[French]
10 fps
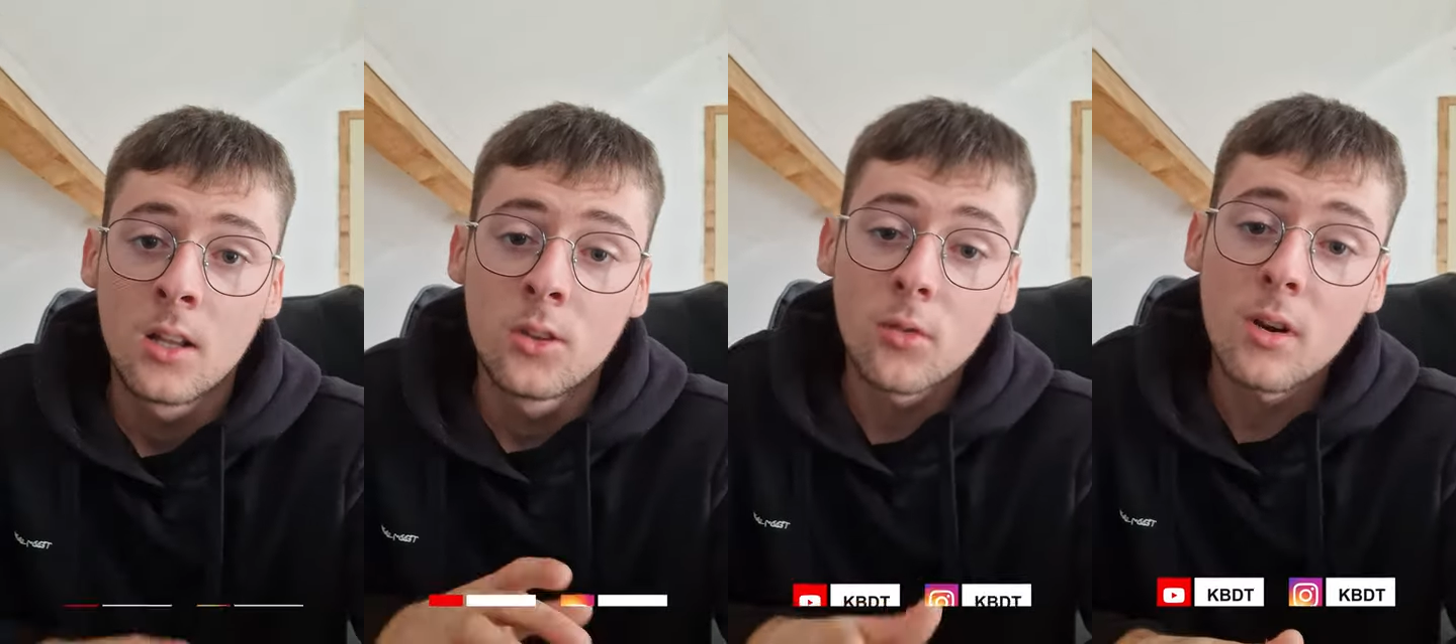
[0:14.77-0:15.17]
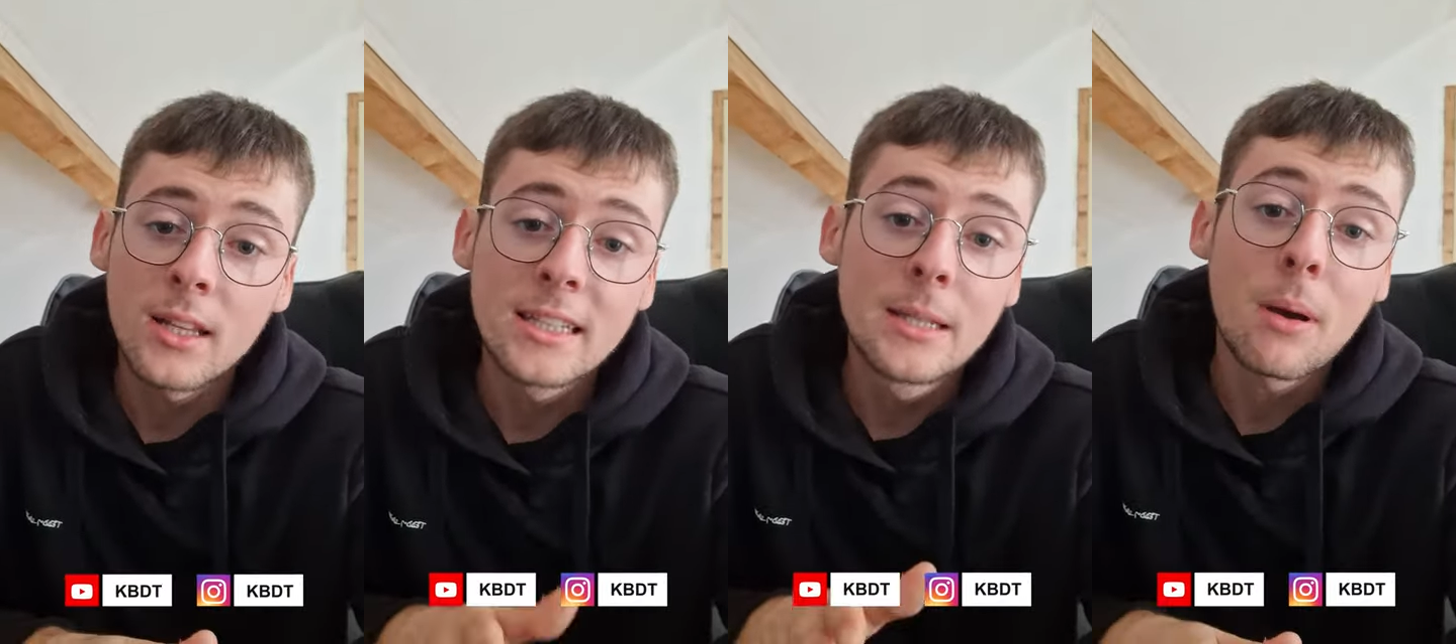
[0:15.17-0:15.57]
Donc voilà,
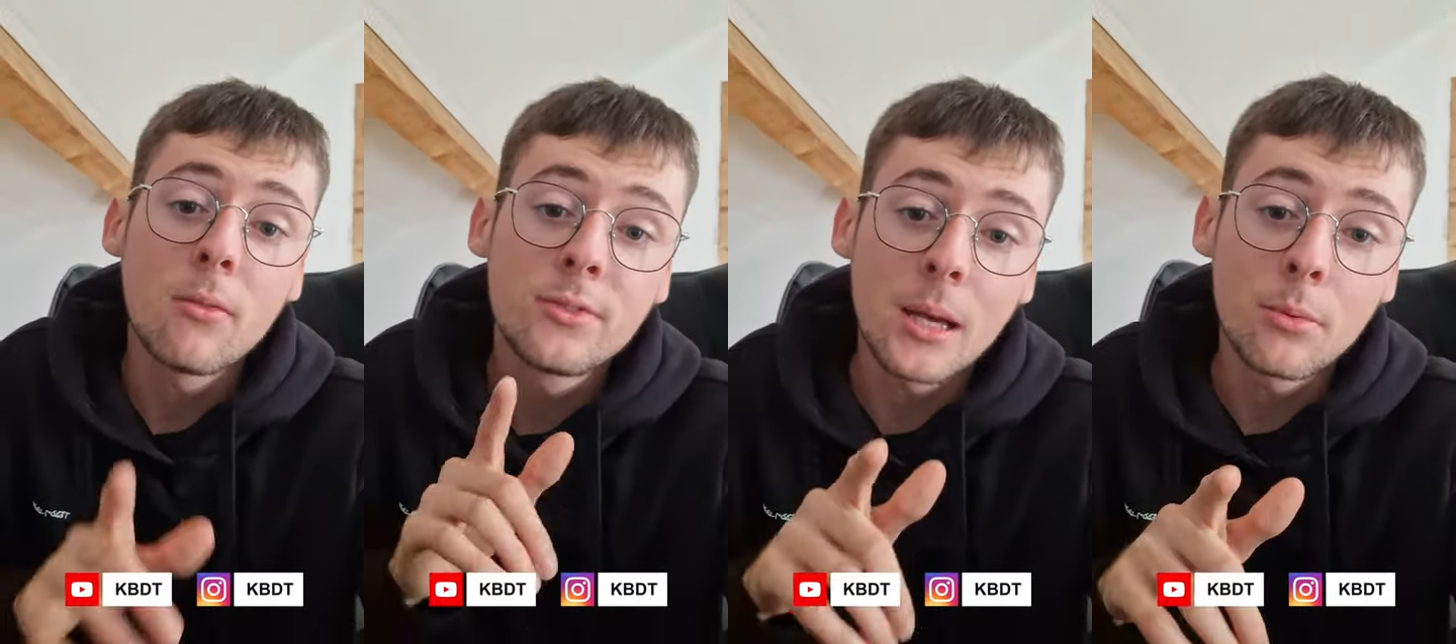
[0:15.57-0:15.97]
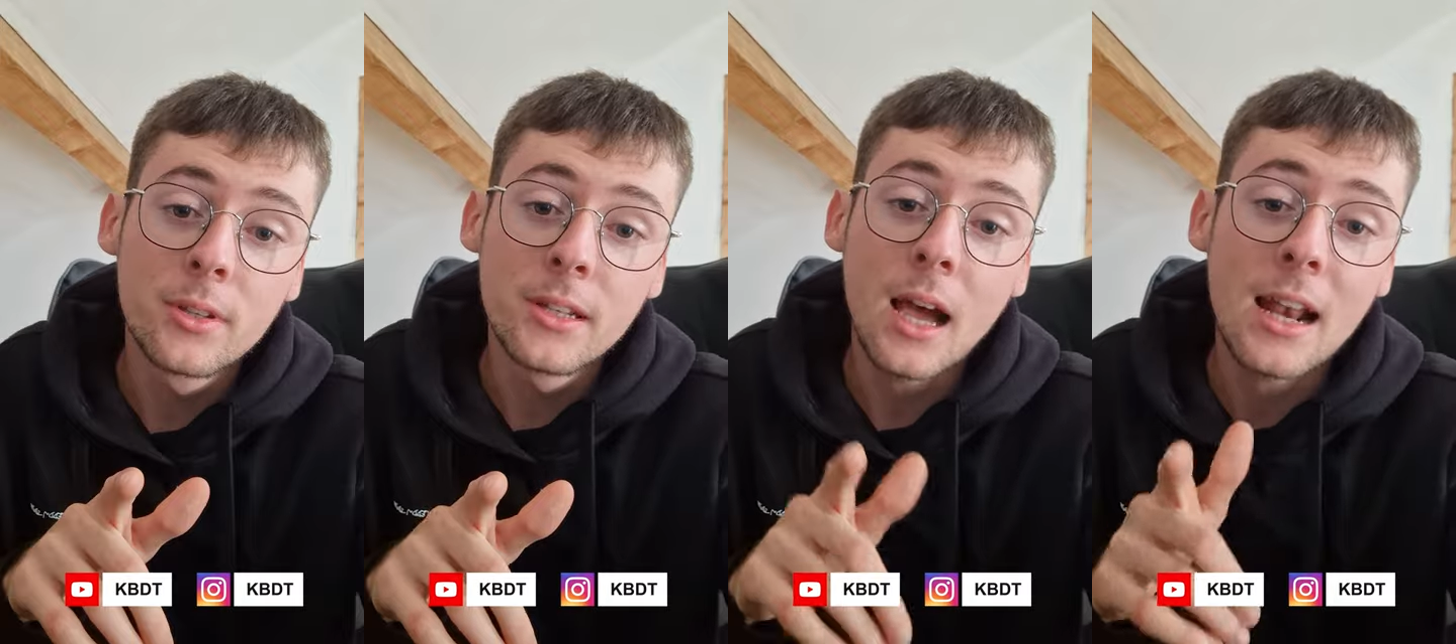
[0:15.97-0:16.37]
n'hésitez pas à vous
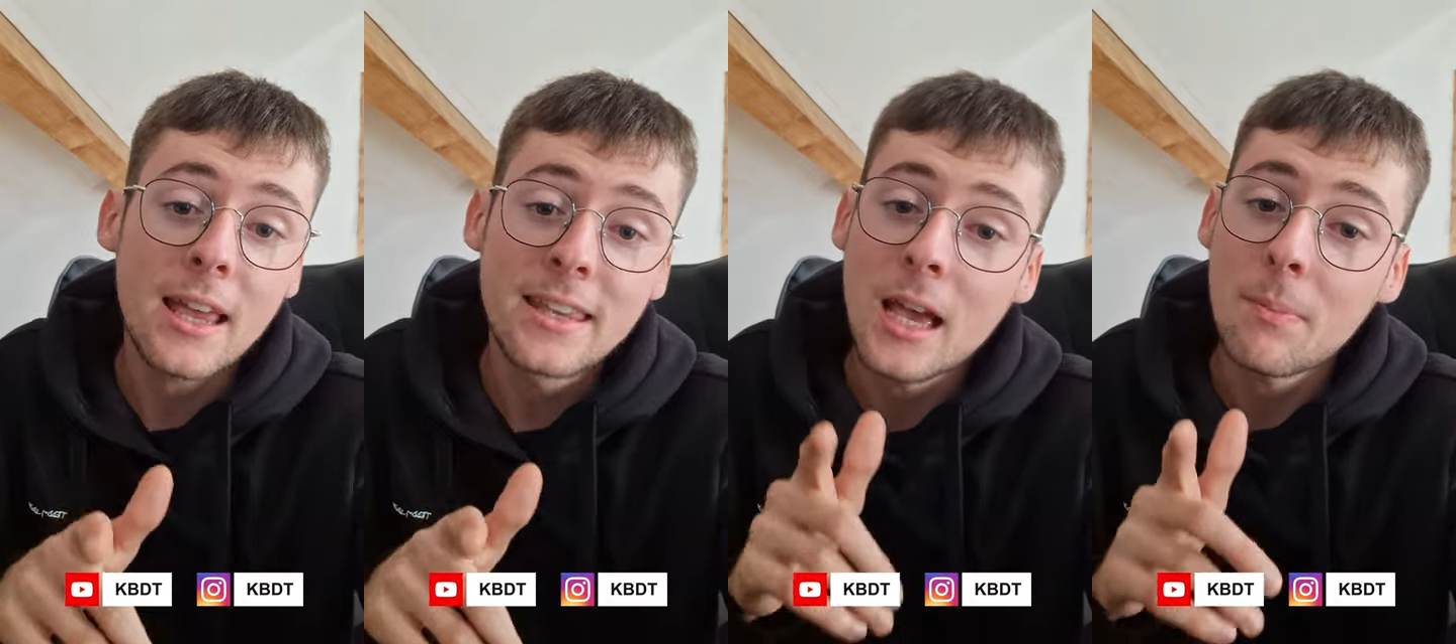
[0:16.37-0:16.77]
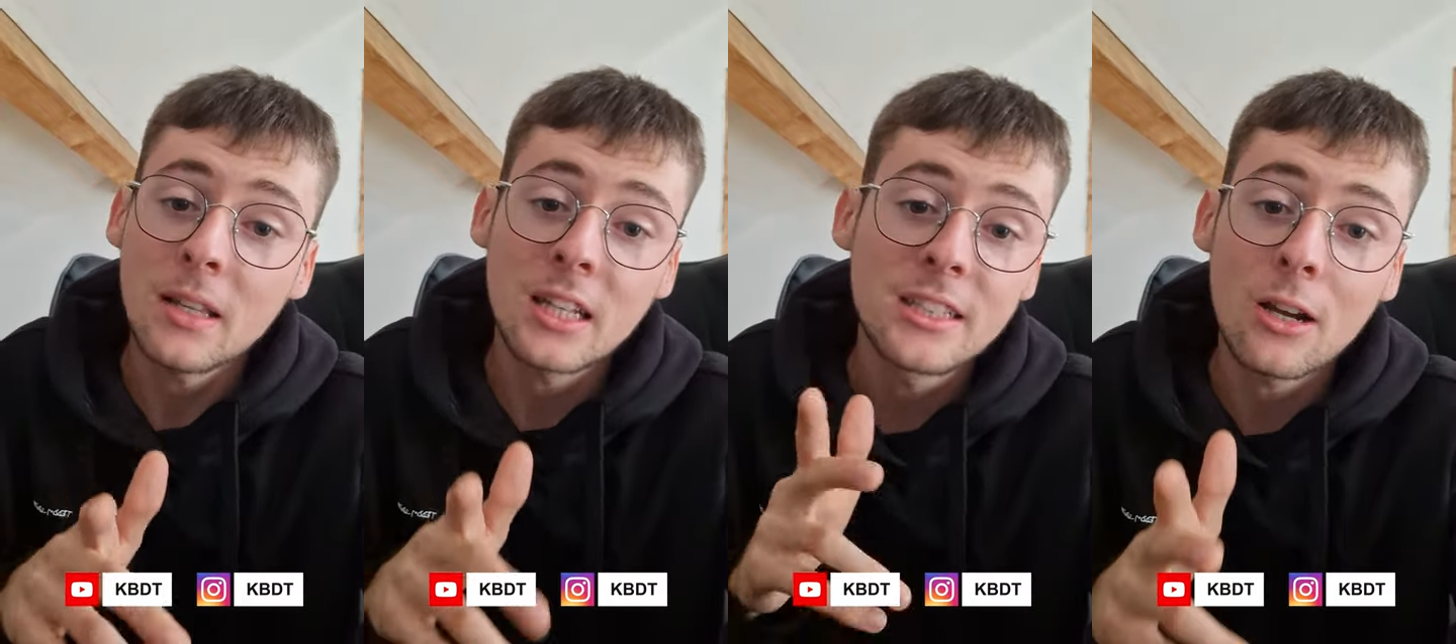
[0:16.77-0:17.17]
abonner, à liker, à partager,